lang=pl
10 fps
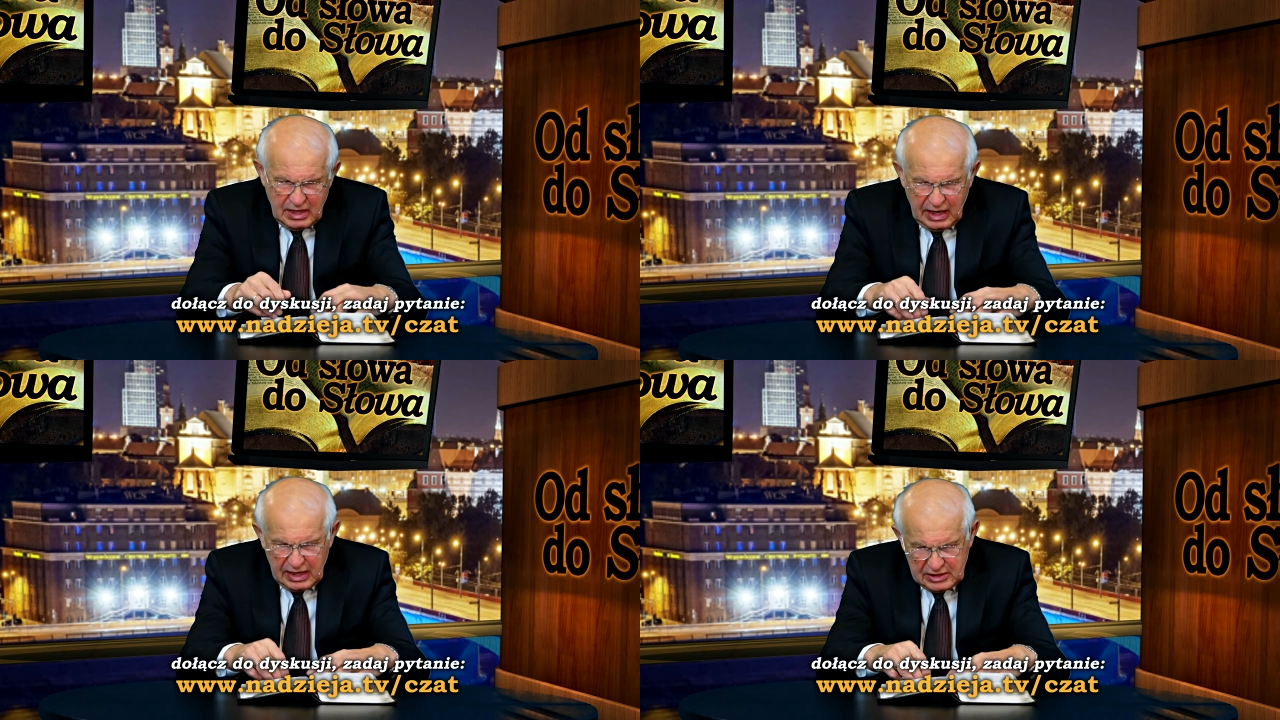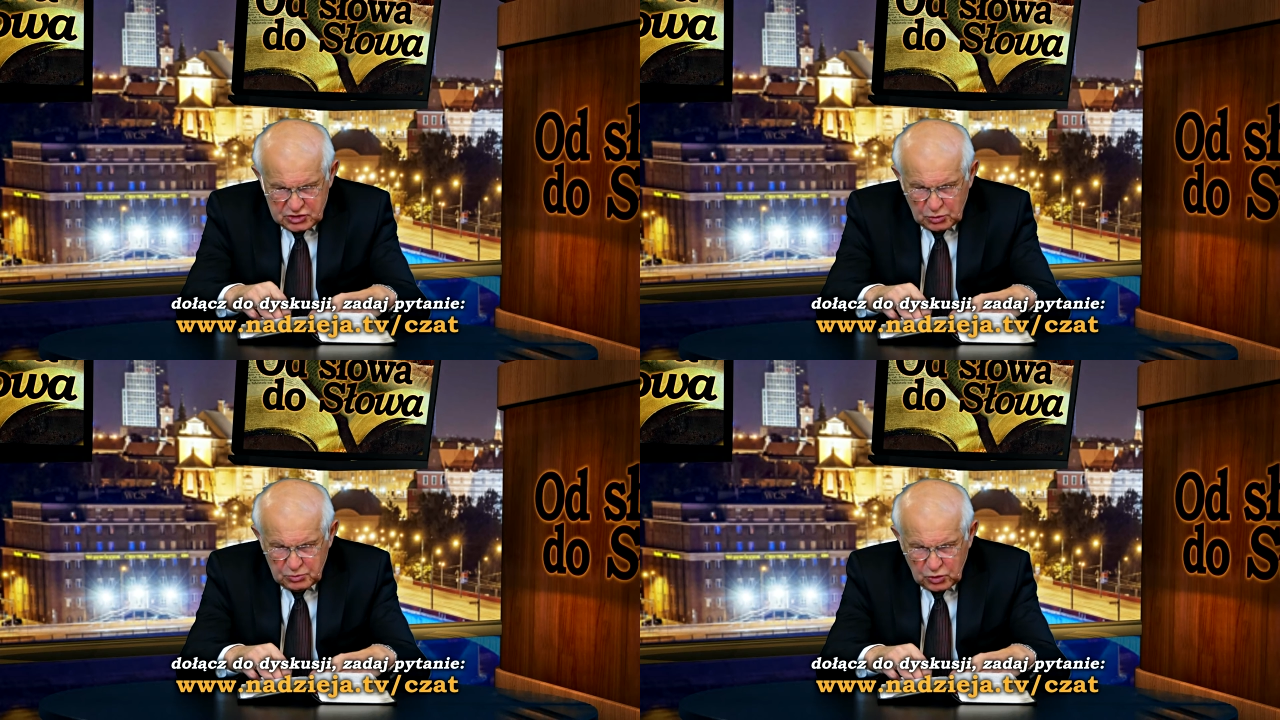ale
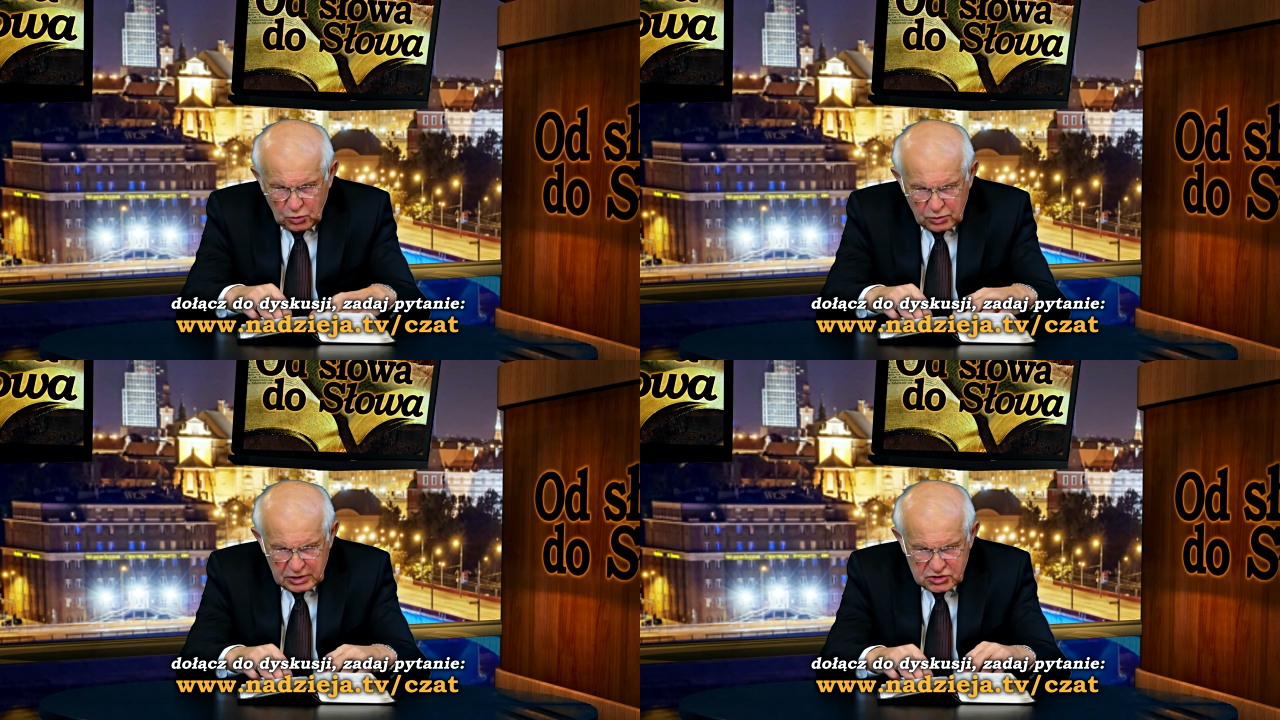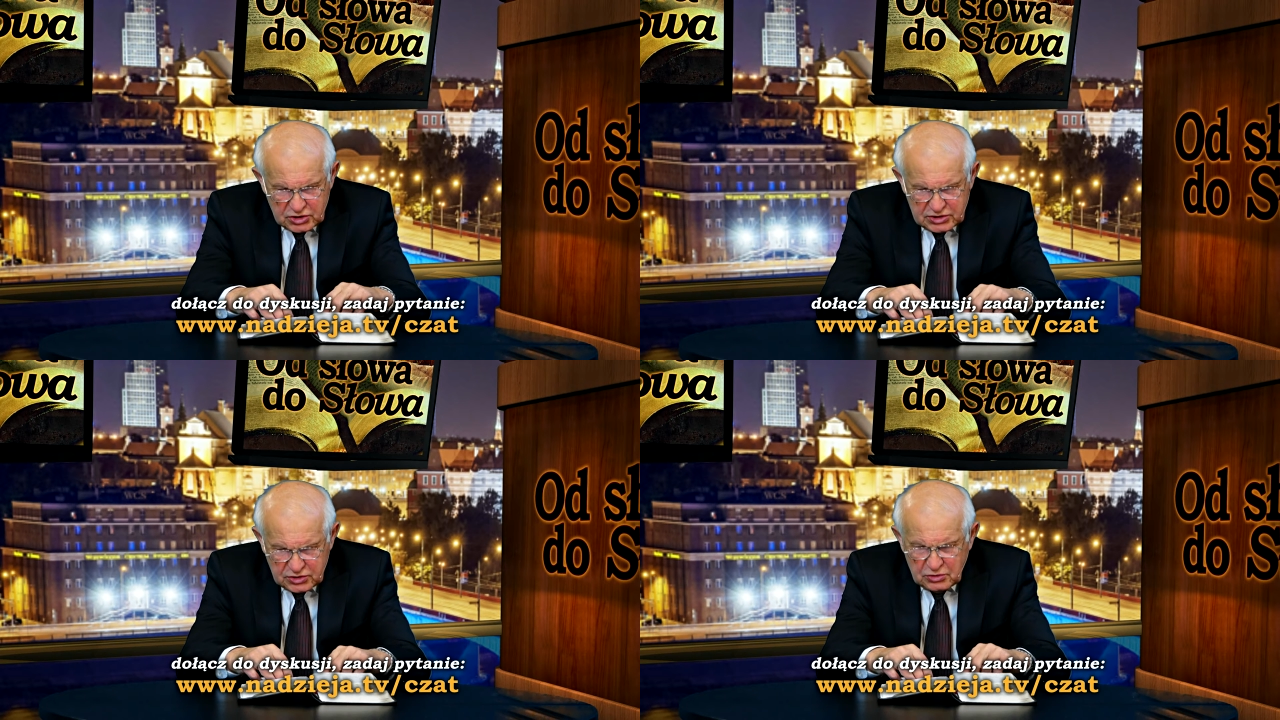są to
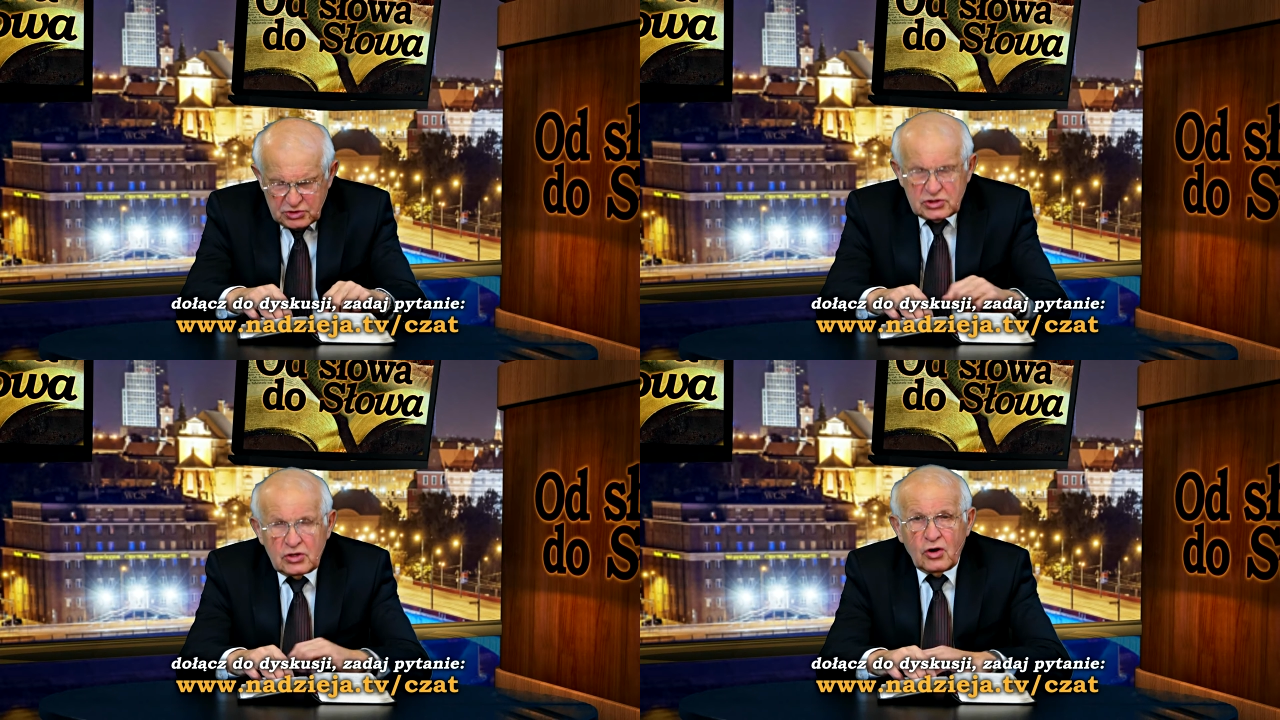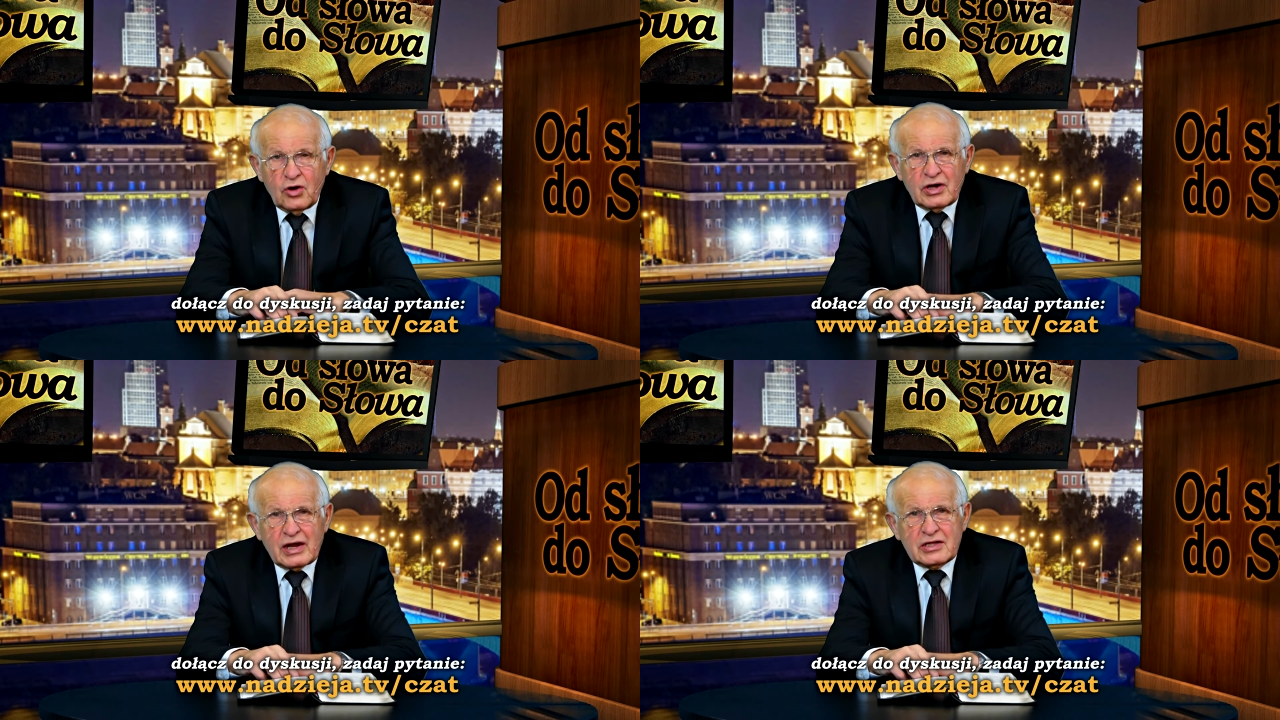uroczystości o
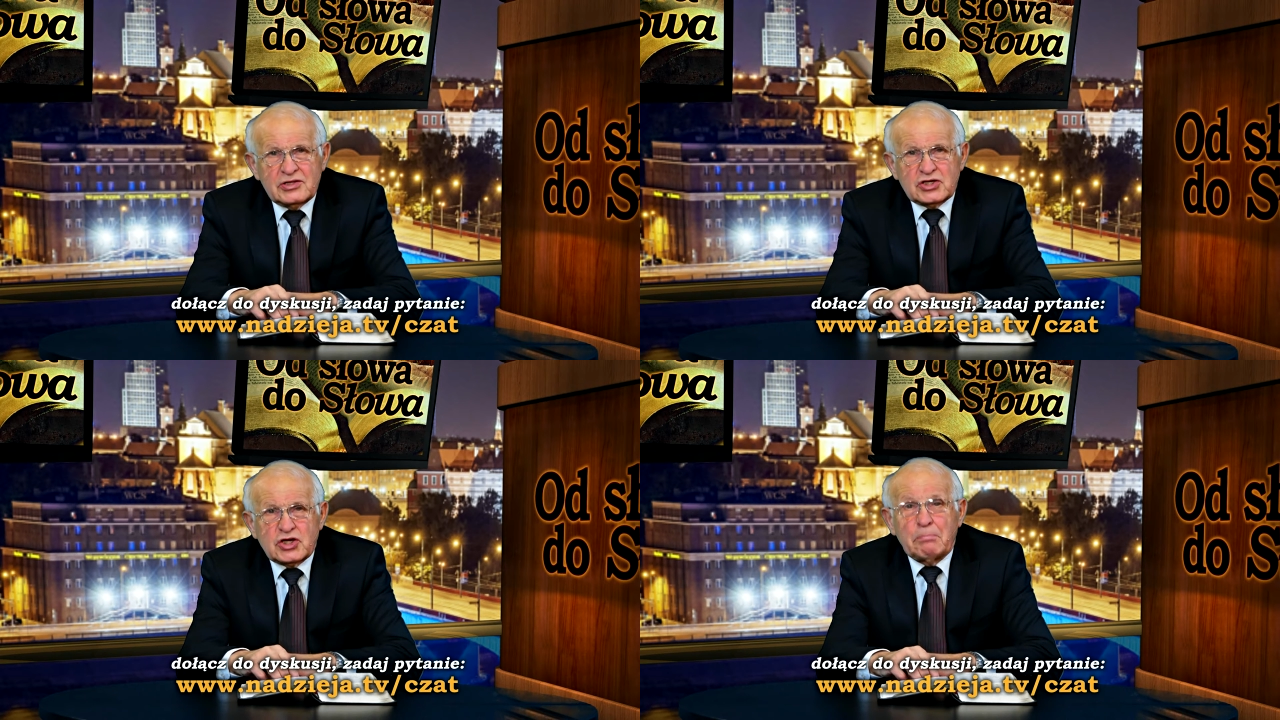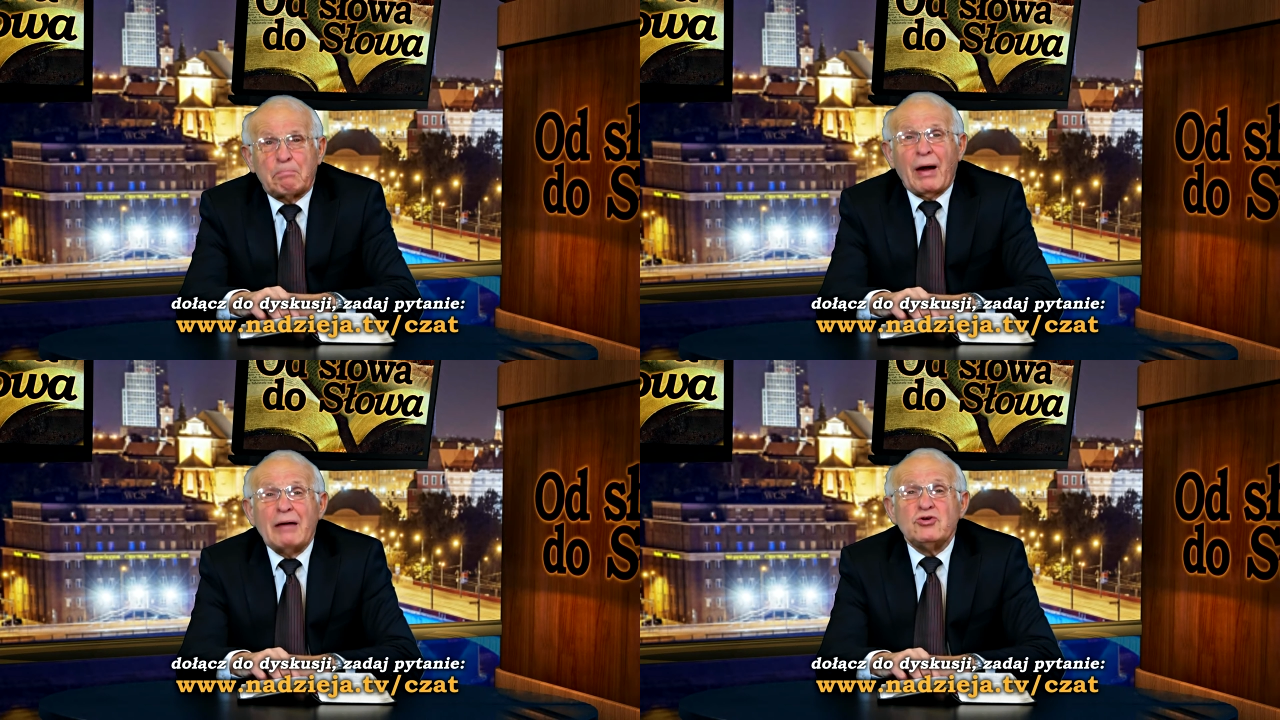charakterze
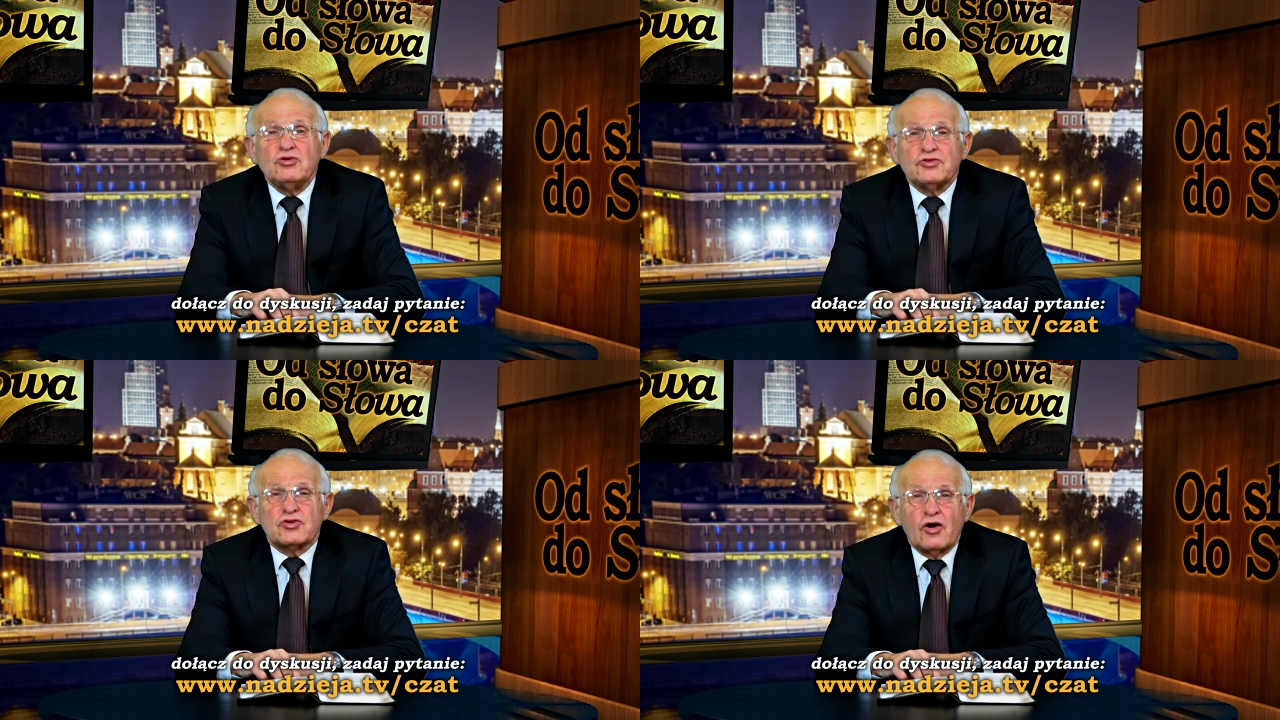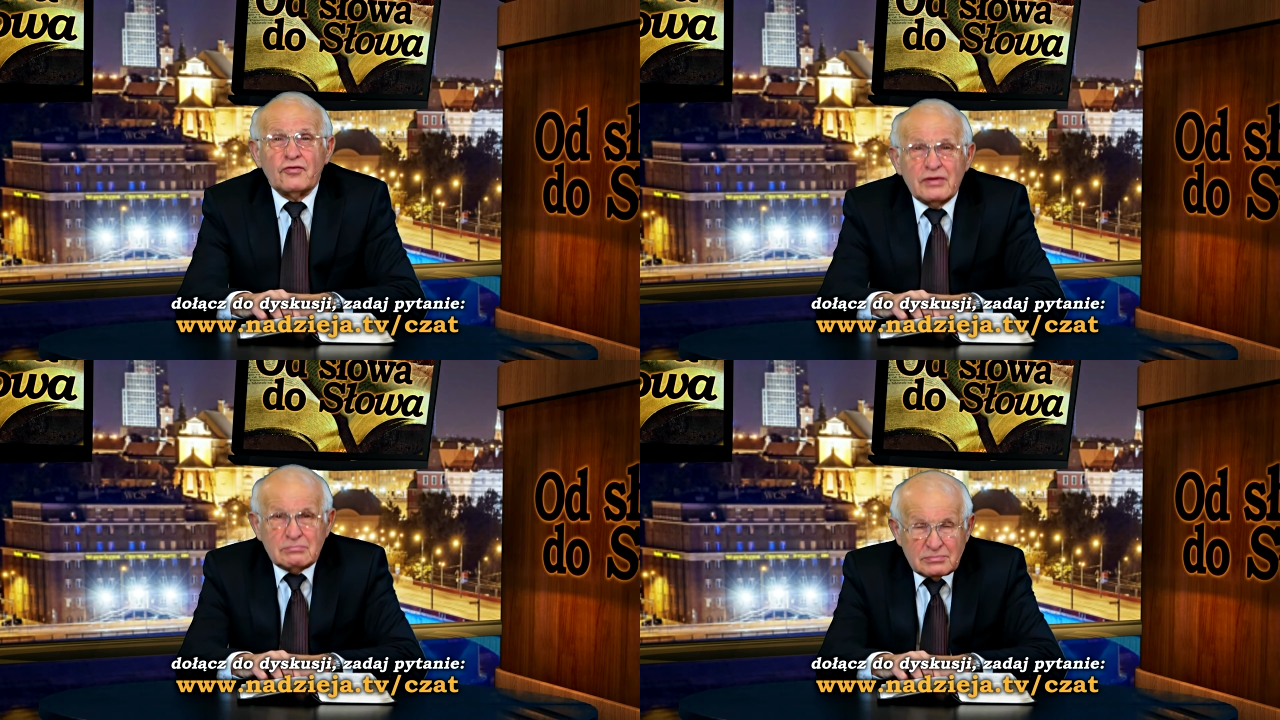
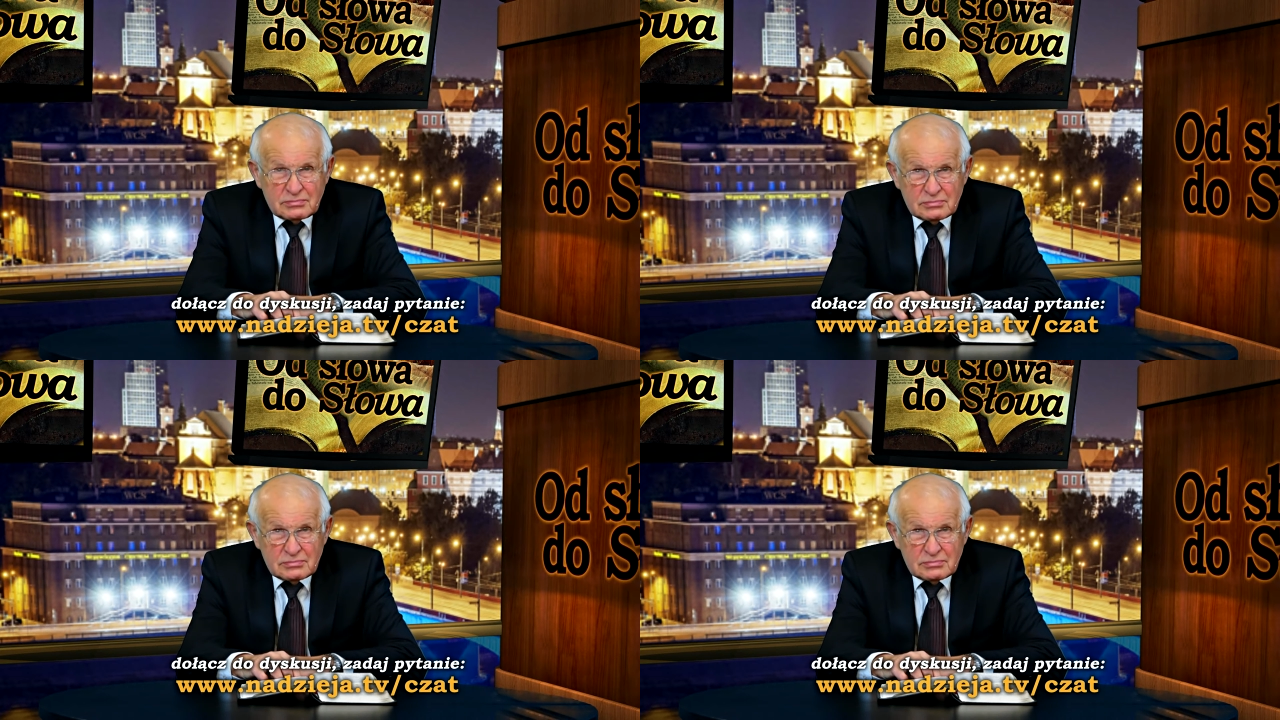pamiątkowym,